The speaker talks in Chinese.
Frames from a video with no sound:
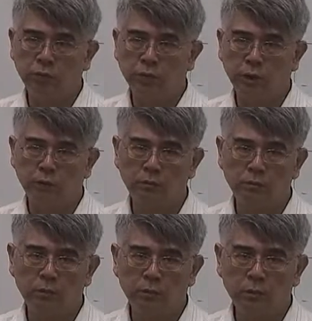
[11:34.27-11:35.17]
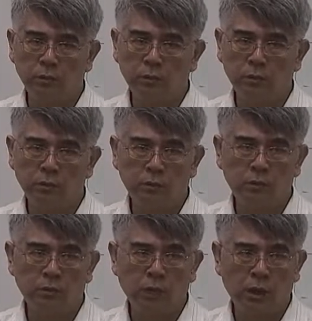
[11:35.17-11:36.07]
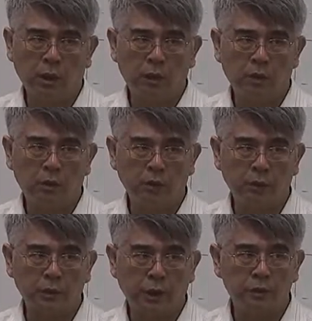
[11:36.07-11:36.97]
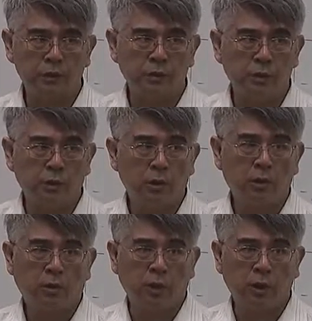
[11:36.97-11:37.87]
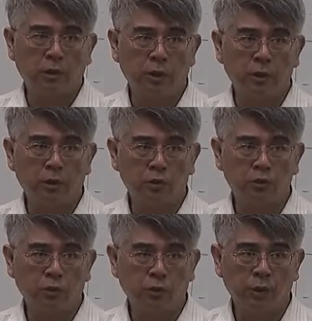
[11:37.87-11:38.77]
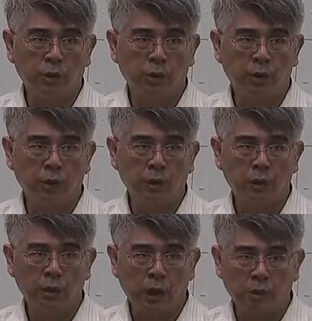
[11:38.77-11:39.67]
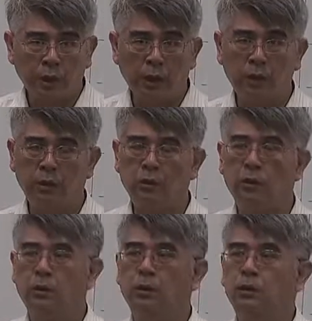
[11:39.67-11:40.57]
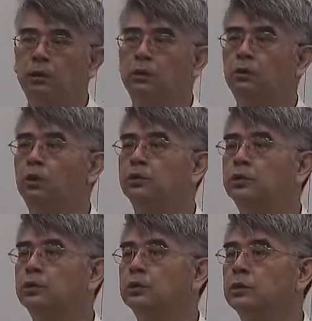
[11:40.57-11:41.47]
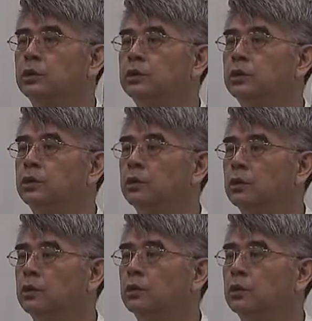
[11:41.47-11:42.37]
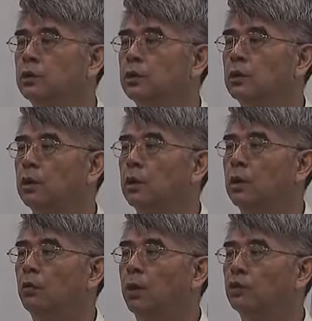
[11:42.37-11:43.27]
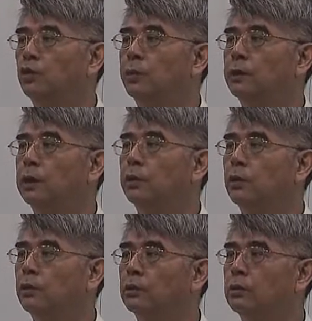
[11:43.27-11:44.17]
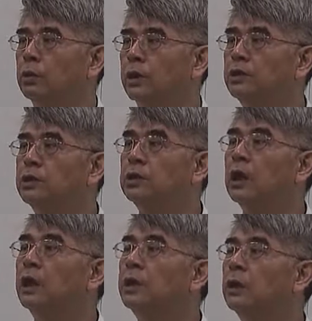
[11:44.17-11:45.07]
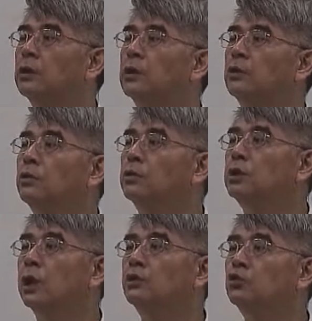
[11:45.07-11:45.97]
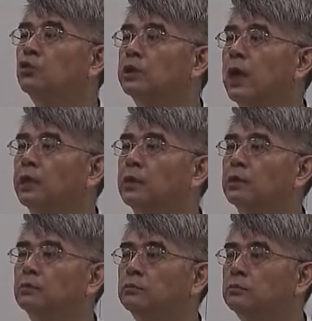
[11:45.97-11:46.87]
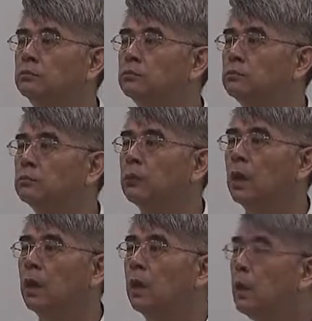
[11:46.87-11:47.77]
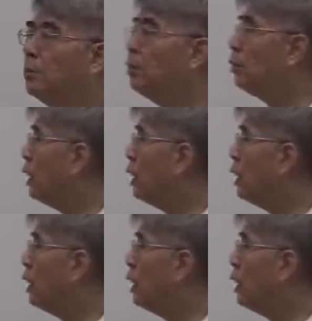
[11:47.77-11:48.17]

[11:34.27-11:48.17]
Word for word: OK，啊，我再讲一次，回归里头所谓的 outlier，都是指的是。Y 坐标上头跟其他点有显著差异，不